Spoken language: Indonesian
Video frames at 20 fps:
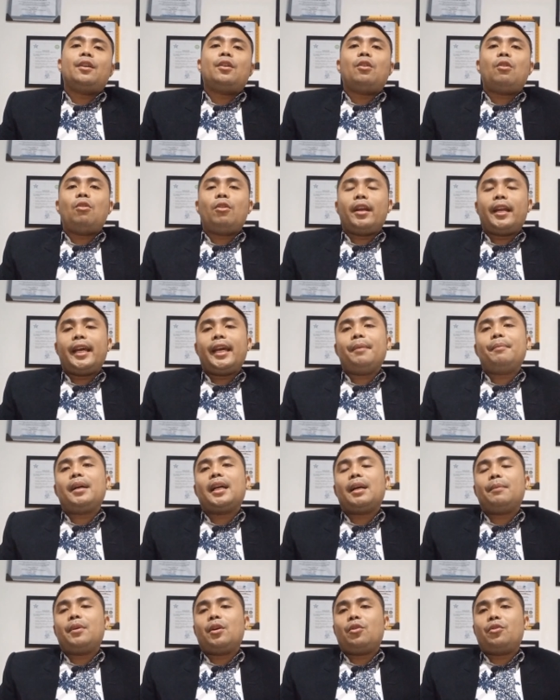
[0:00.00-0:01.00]
oleh
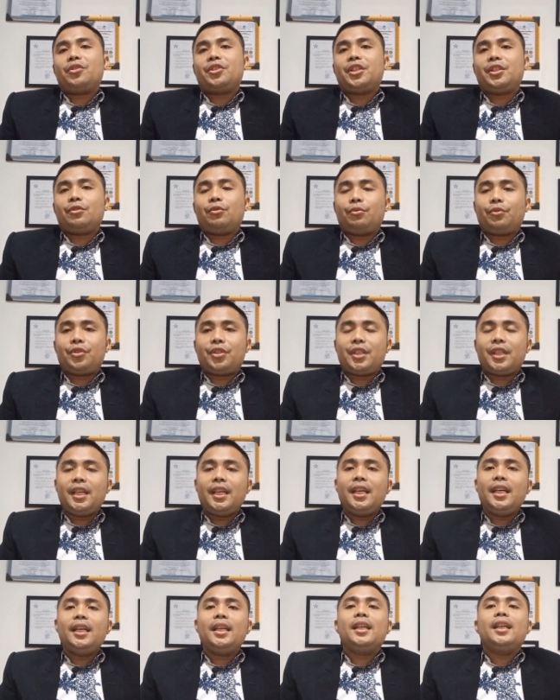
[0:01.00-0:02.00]
Mahkamah
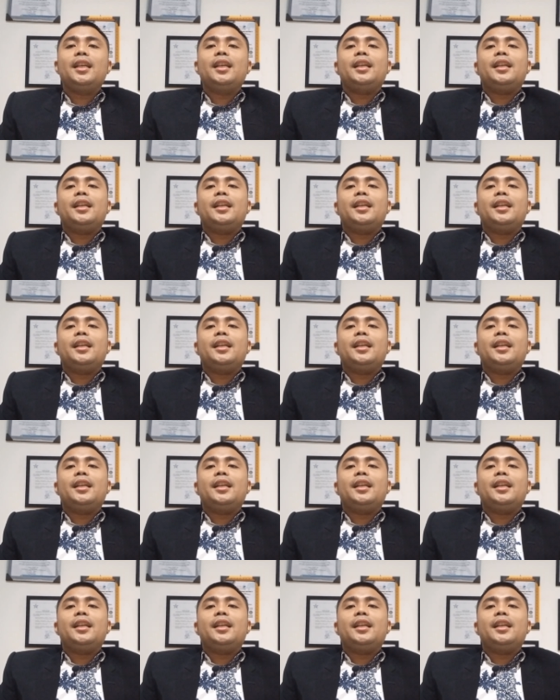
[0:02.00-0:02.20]
Konstitusi